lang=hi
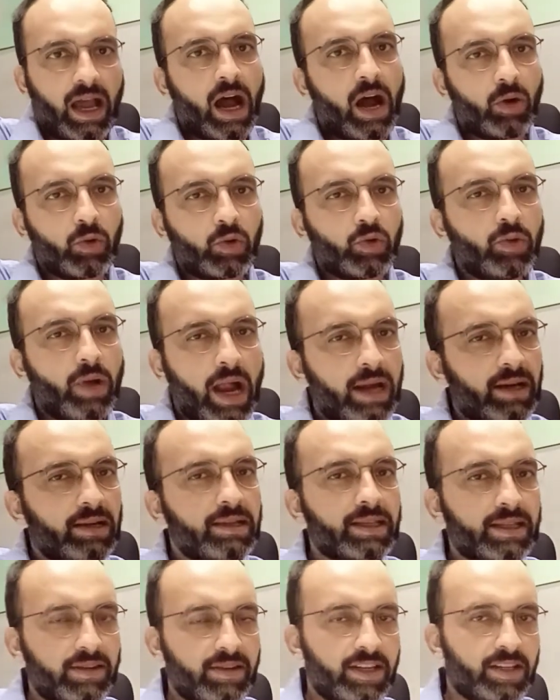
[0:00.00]
हाउ टू
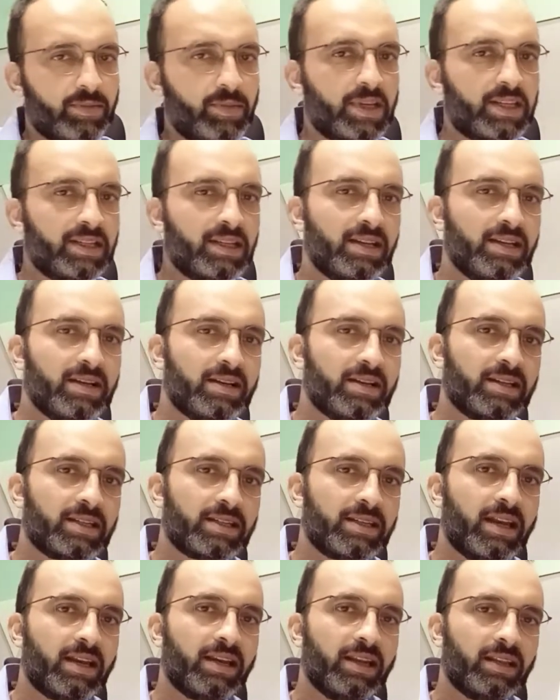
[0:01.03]
हैंडल स्ट्रेस बेसिकली
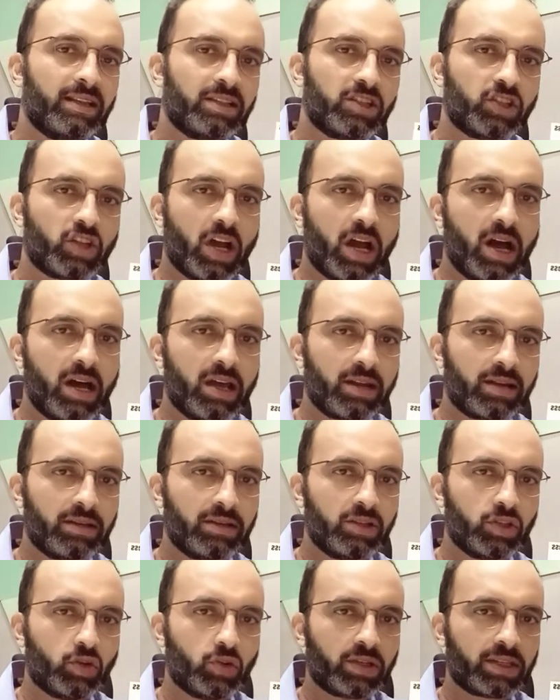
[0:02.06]
अंडरस्टैंडिंग
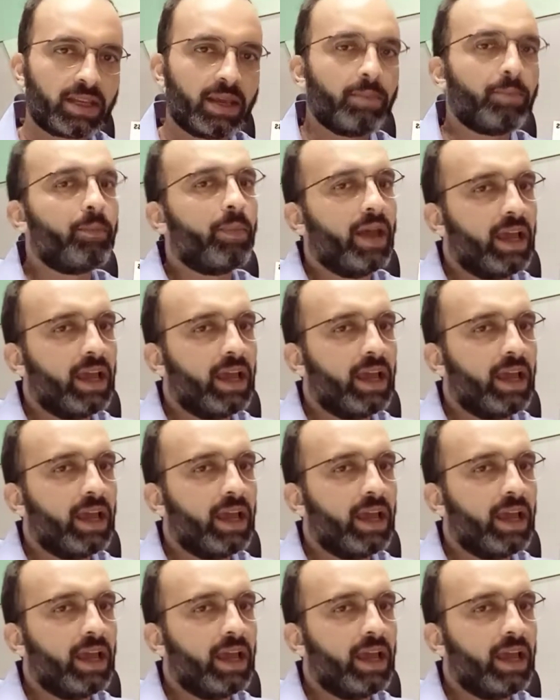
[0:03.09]
चार जो इसके